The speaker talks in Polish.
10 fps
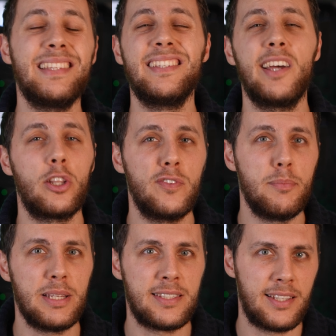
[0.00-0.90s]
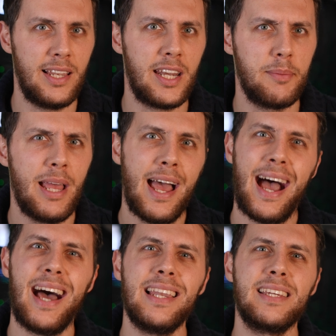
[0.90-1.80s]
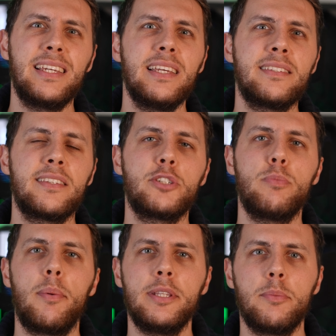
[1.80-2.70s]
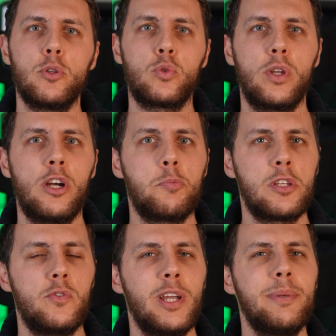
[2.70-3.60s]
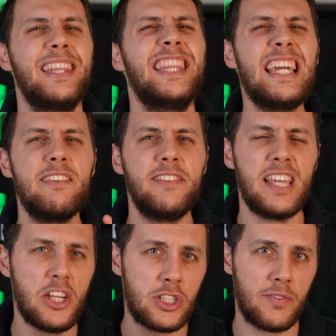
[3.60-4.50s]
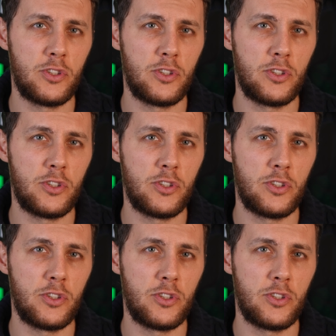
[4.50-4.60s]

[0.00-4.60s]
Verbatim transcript: międzynarodowym bestsellerem, ale jest też momentem, od którego obserwujemy największy